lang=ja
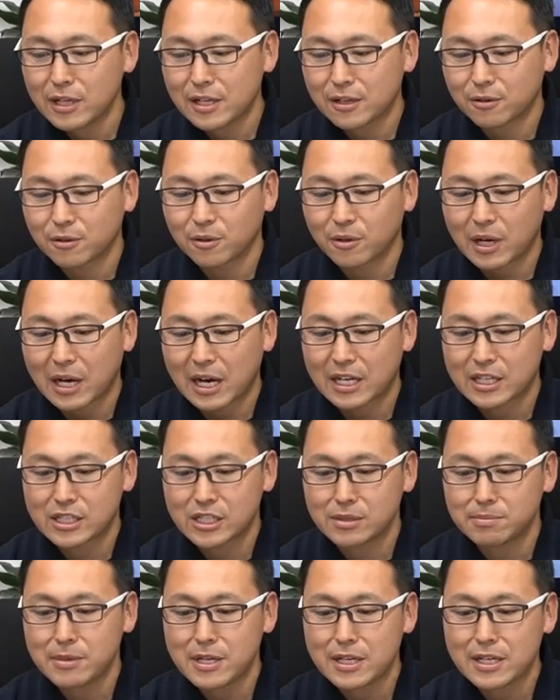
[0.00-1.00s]
年の
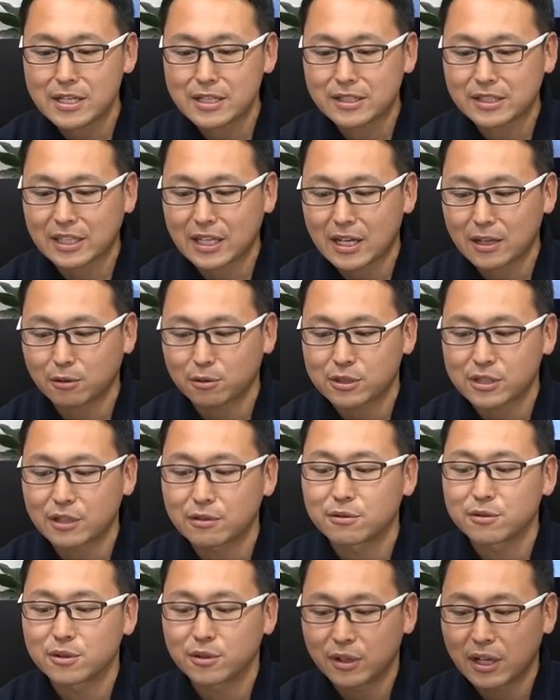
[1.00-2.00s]
初めにスタートして
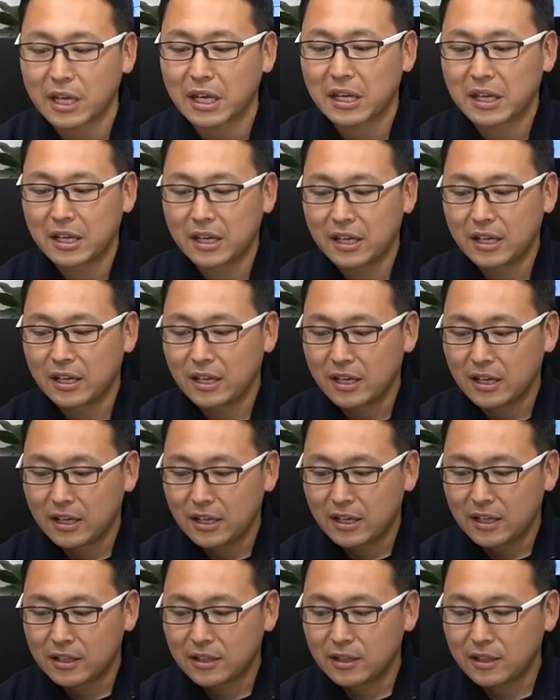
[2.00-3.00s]
るんですよね。
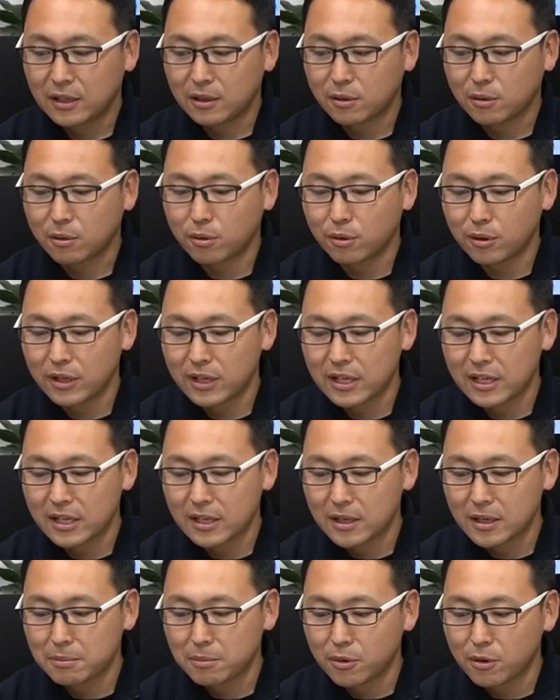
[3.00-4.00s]
でこ
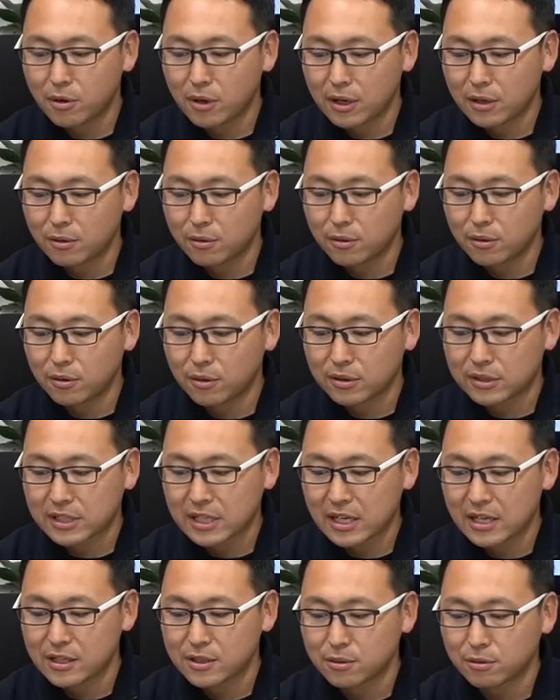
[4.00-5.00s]
れもあの
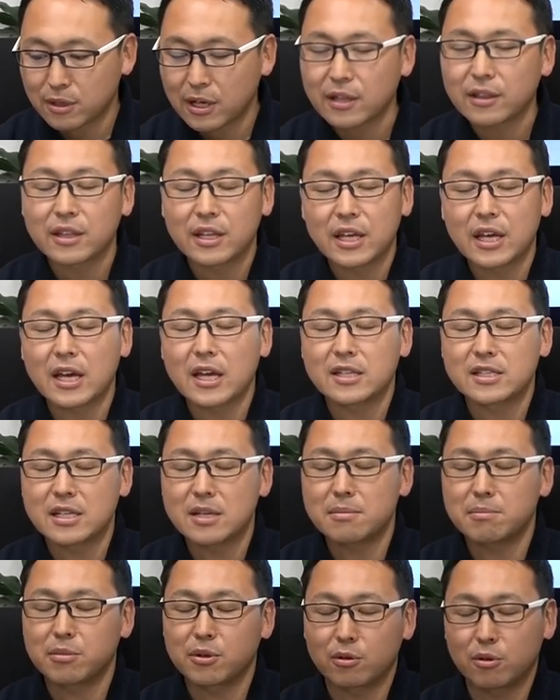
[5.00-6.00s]
最初なんで
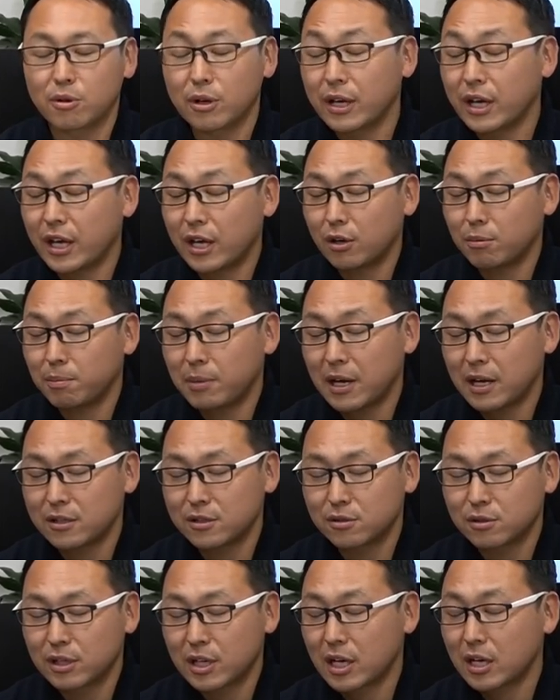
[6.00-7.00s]
全部こう
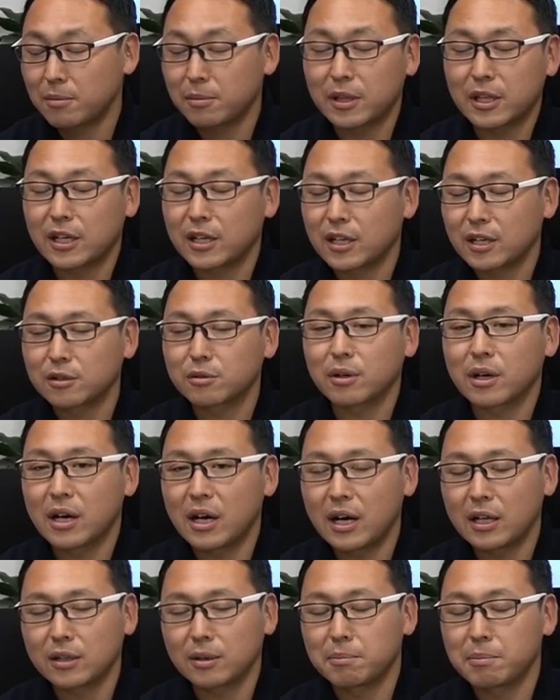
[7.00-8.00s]
エアロパーツを並べたりだと
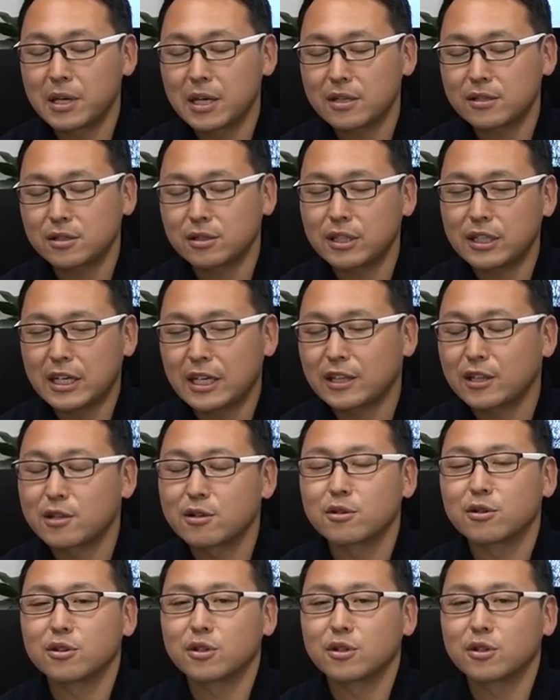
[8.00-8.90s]
か、あとはベースになってる